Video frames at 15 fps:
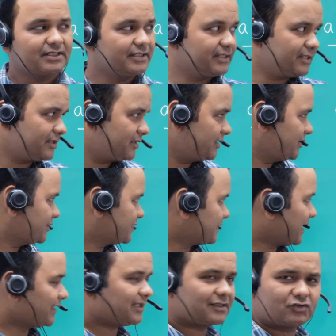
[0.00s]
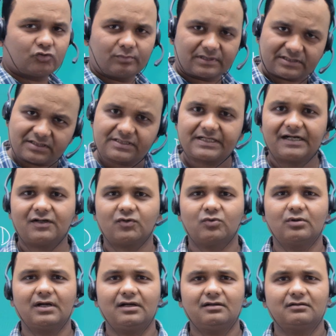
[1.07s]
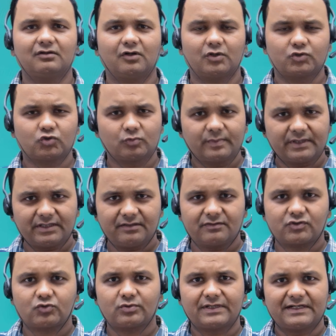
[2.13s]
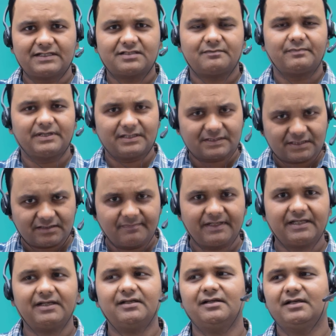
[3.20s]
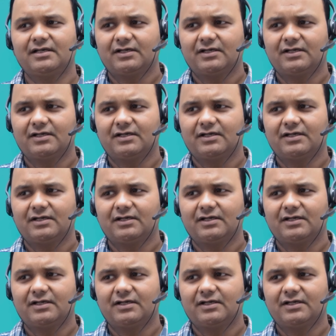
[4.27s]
ये सात अक्टूबर से स्टार्ट होगा और जो भी स्टूडेंट्स बी e में हैं